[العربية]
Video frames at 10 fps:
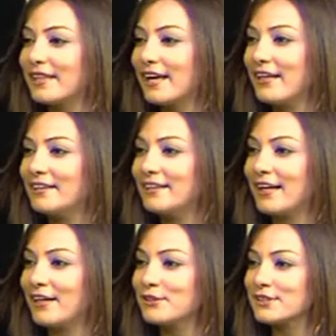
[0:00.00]
نخلي
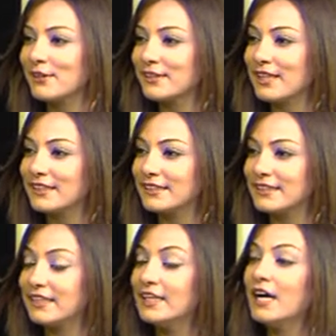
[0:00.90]
العروس لو
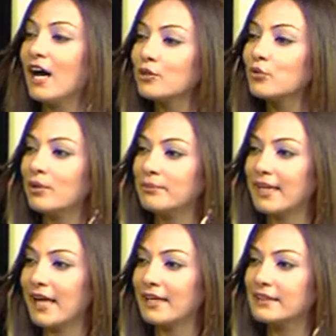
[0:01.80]
كانت أطول من
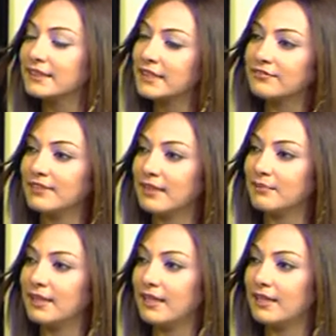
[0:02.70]
العريس كيف بدنا
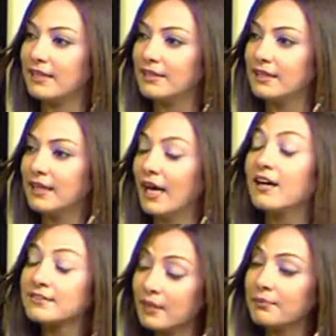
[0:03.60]
نعملها
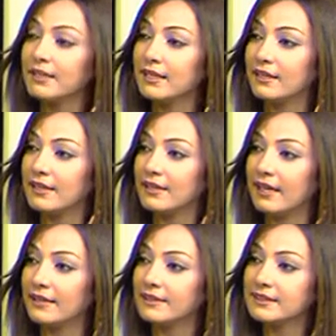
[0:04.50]
أقصر من
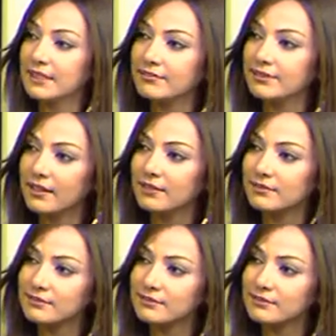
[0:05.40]
العريس كيف بدنا